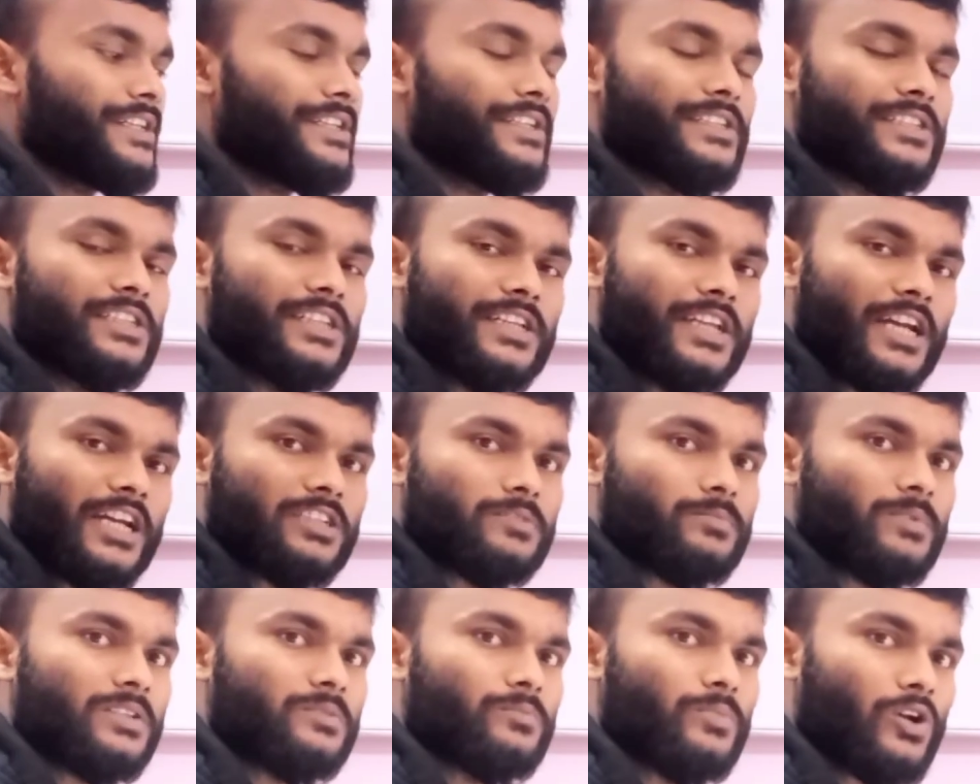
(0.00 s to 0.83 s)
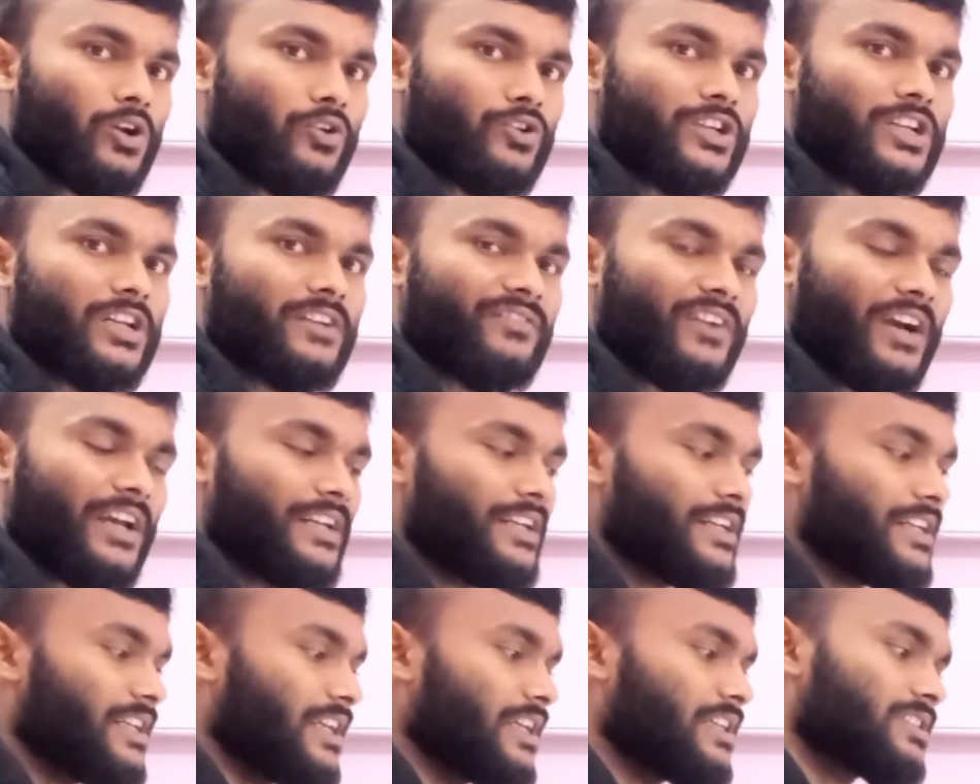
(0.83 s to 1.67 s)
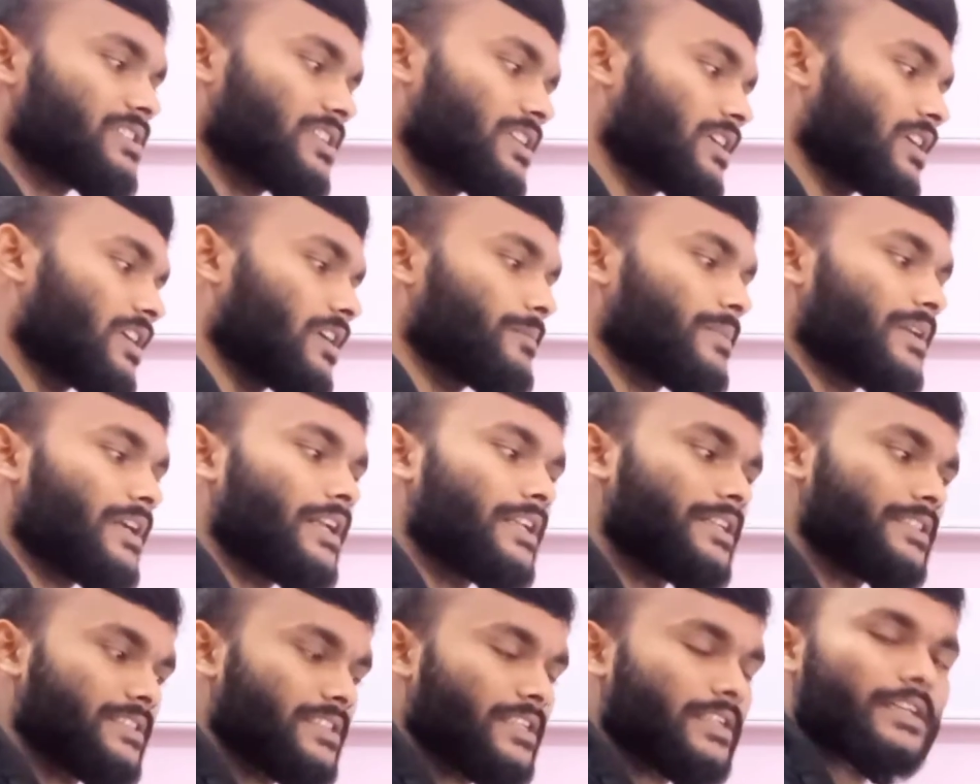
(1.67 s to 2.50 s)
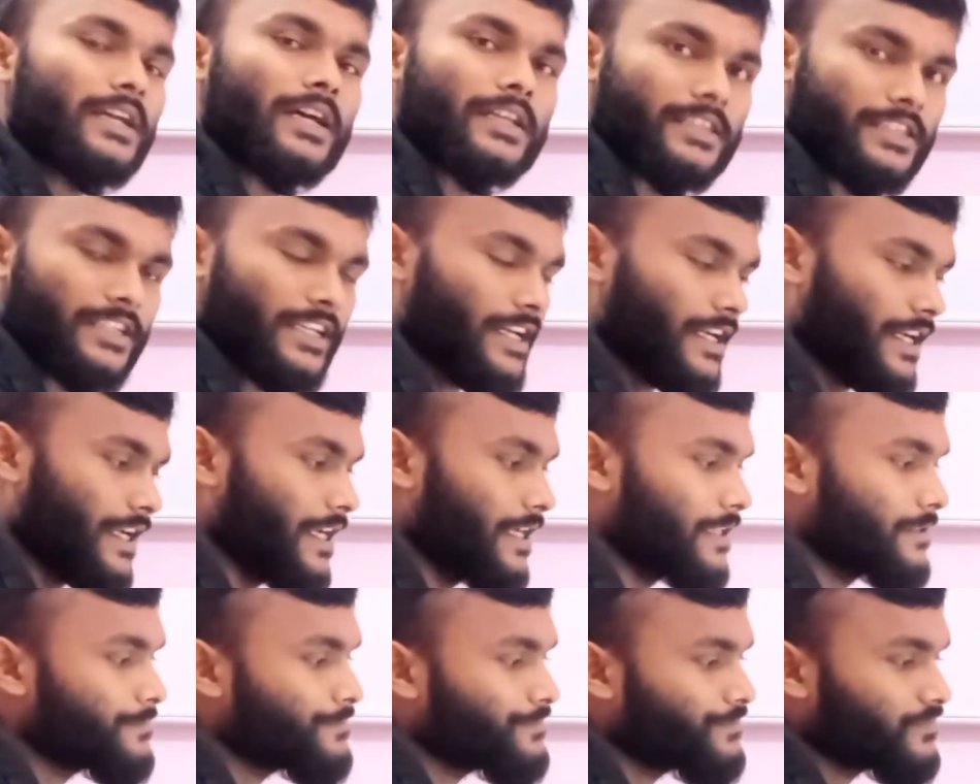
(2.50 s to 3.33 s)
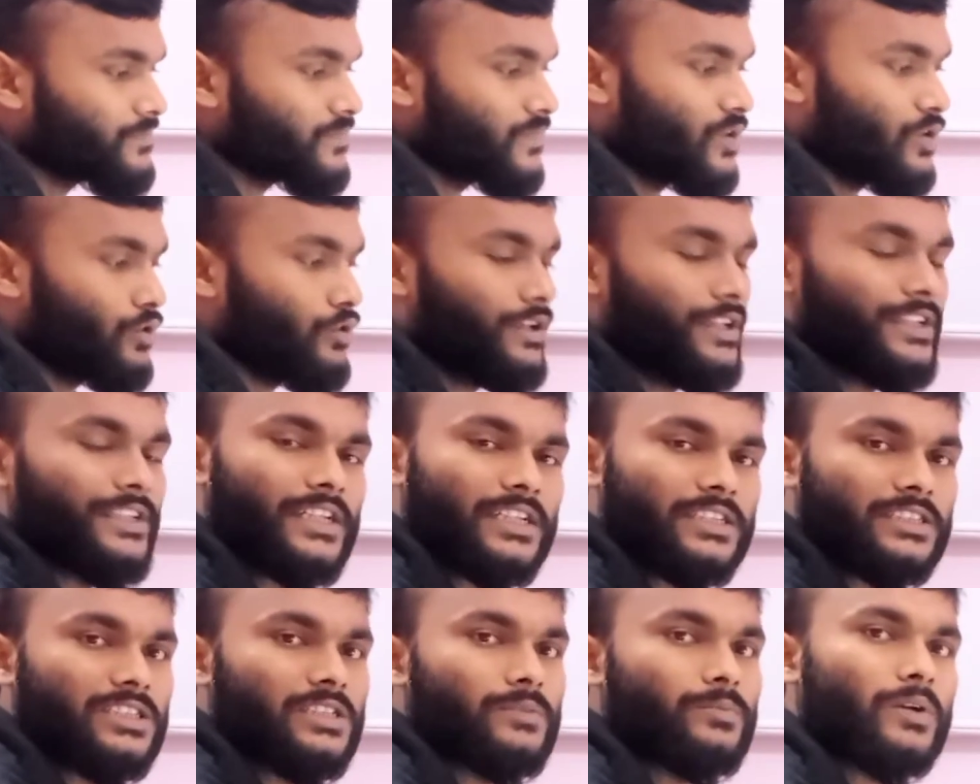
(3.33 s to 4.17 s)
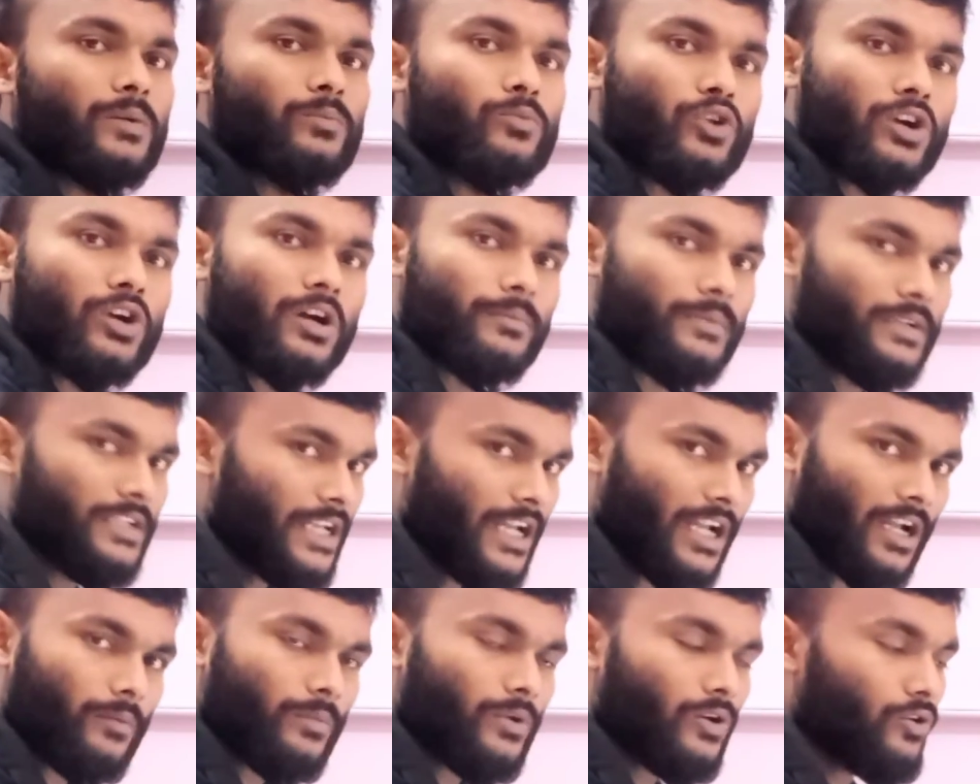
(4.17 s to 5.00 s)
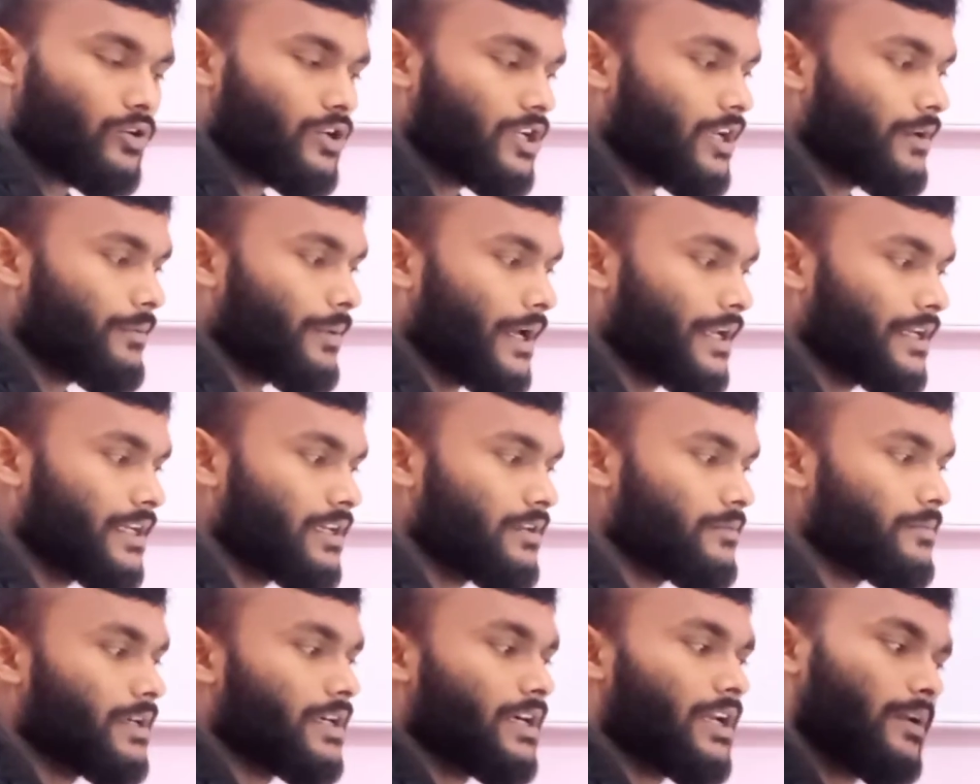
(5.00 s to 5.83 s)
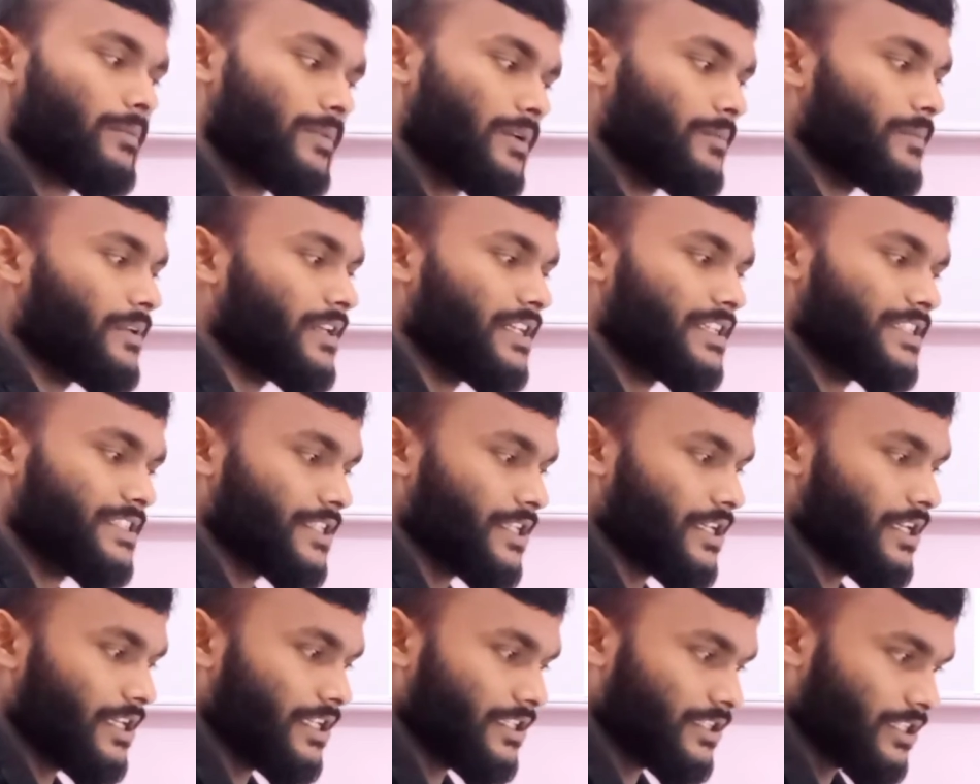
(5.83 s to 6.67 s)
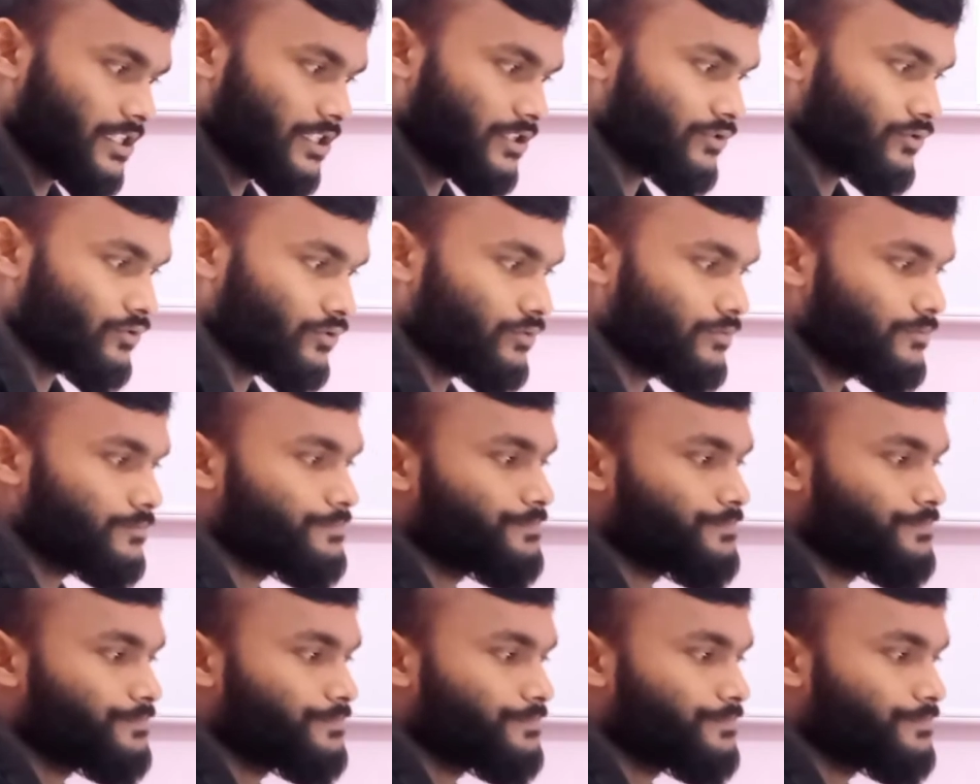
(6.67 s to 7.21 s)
इसी के आसपास बरौनी रिफाइनरी है इसलिए केमिकल इंजीनियरिंग यहाँ दिया गया है तो इंटर्नशिप का मौका मिल जाएगा बरौनी रिफाइनरी में अगर आप केमिकल इंजीनियरिंग लेते हैं तो